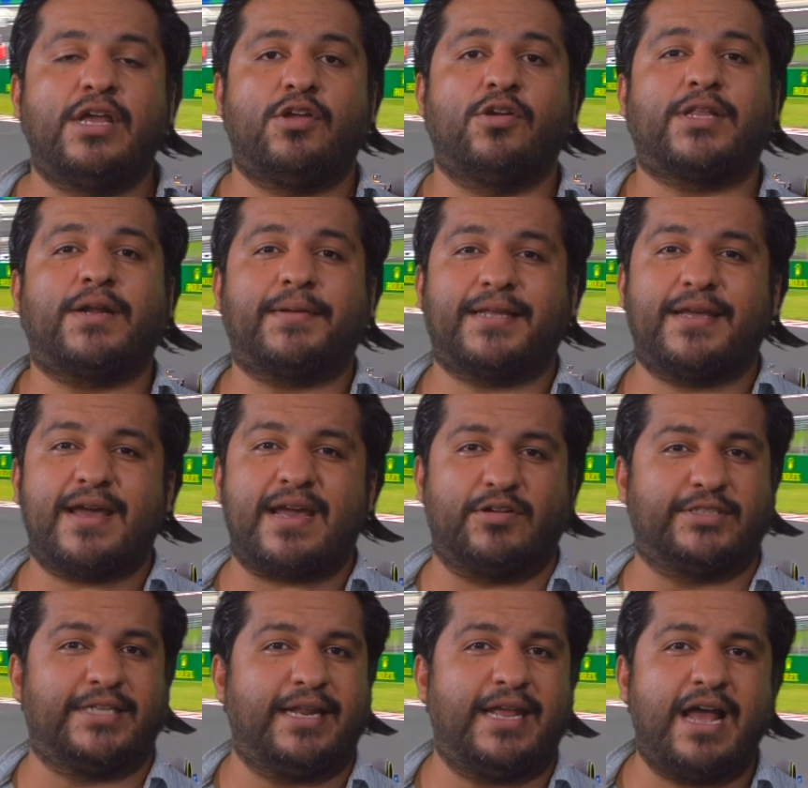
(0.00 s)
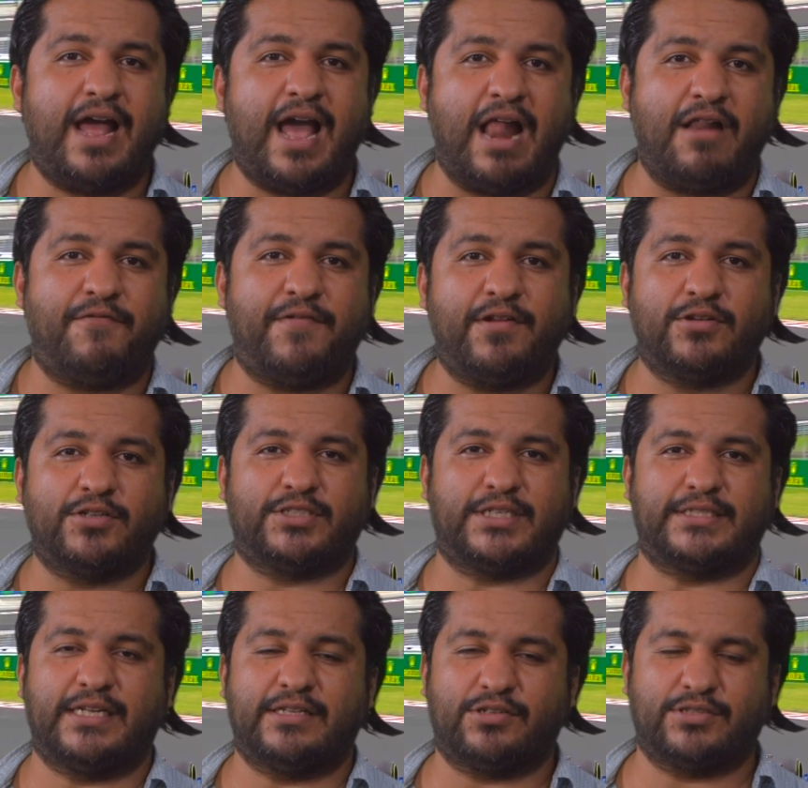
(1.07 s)
Y otra otra batalla que nos tenía al filo de
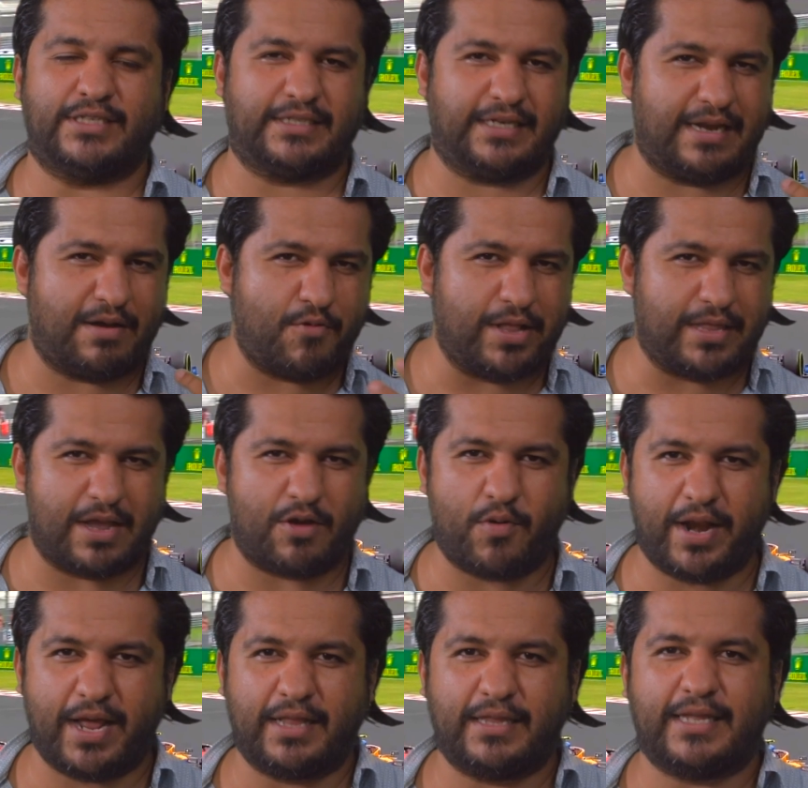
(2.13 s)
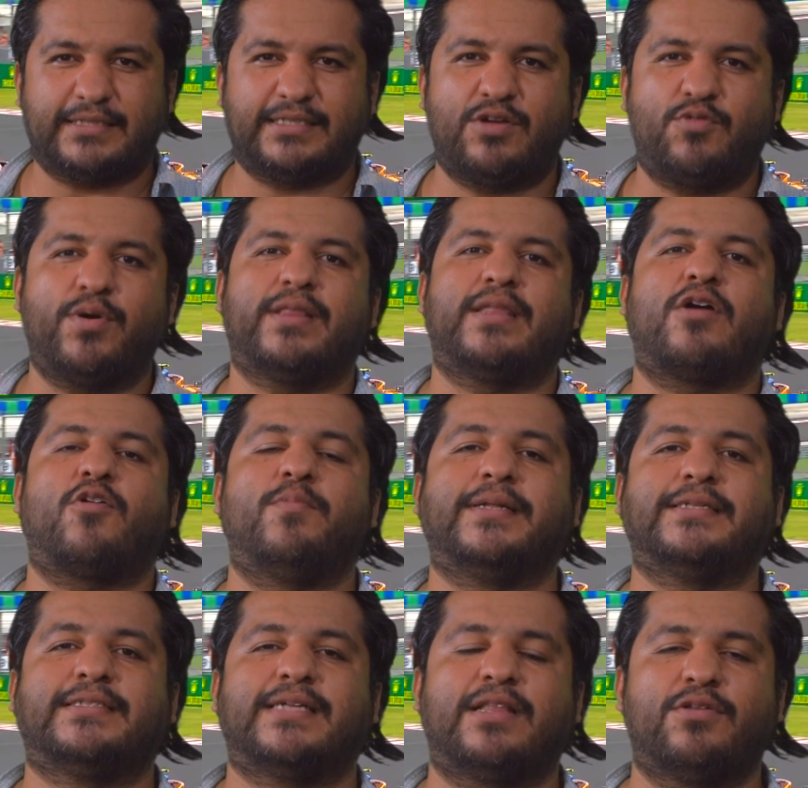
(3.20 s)
nuestros asientos entre la vuelta 40-50
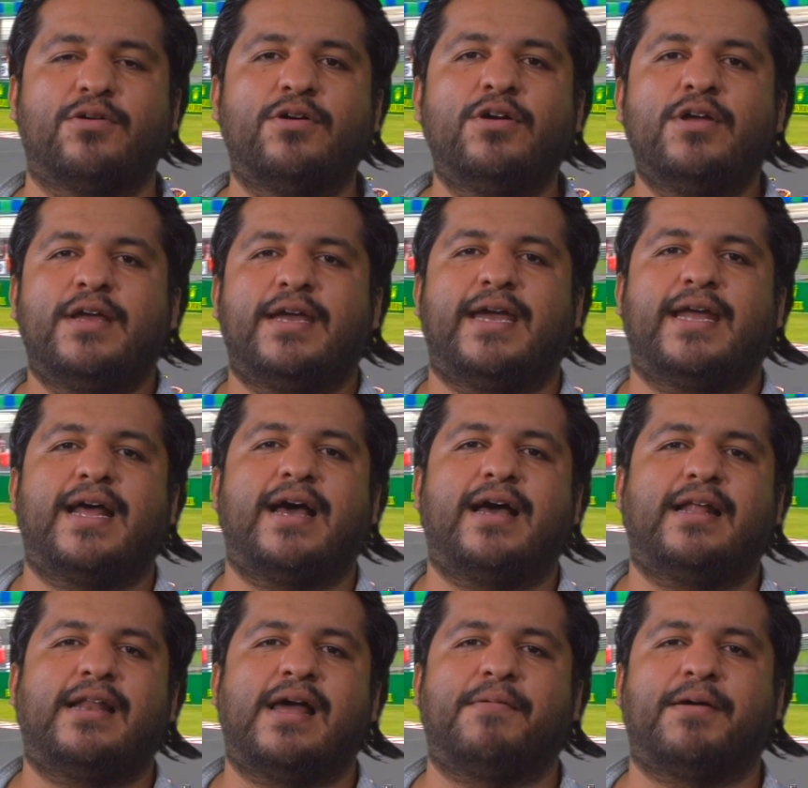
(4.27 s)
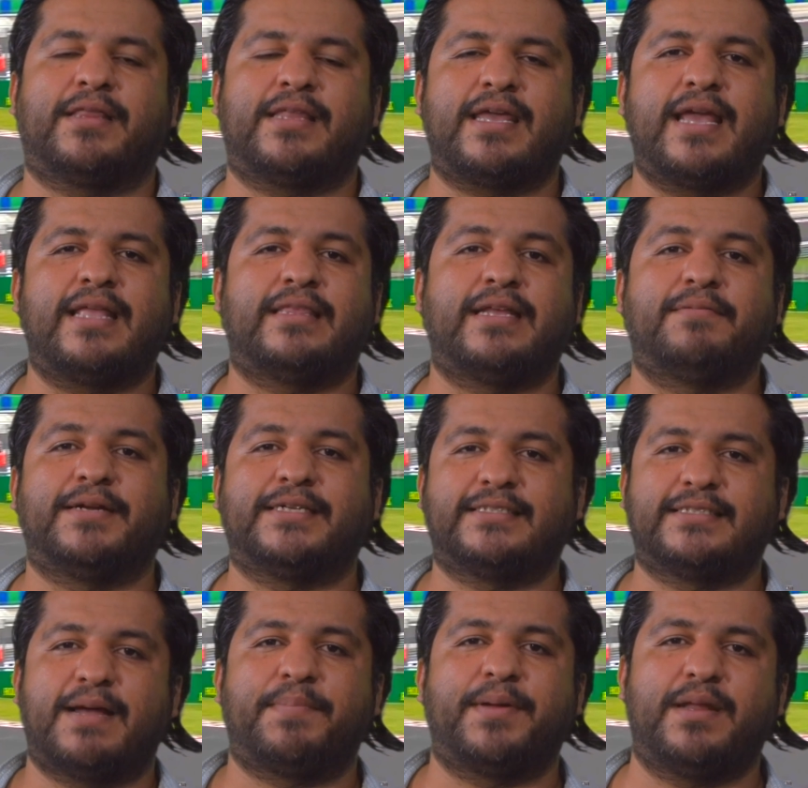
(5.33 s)
comenzando era la batalla entre
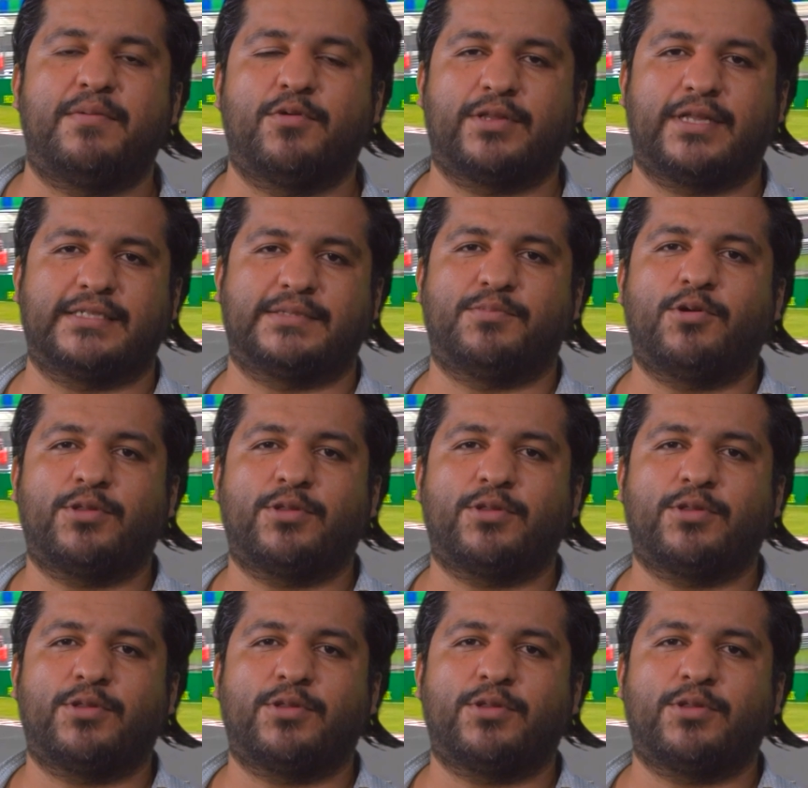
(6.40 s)
Verstappen y Bottas.